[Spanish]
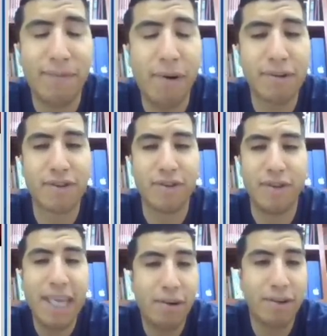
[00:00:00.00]
Fox,
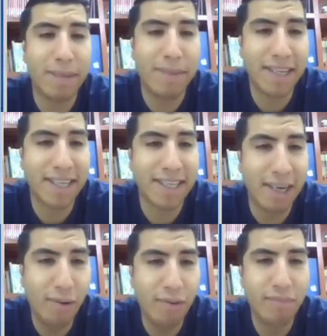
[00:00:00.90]
hijos de Marta
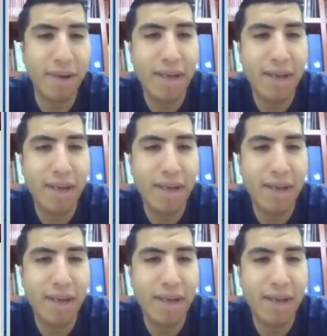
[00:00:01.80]
Sagún.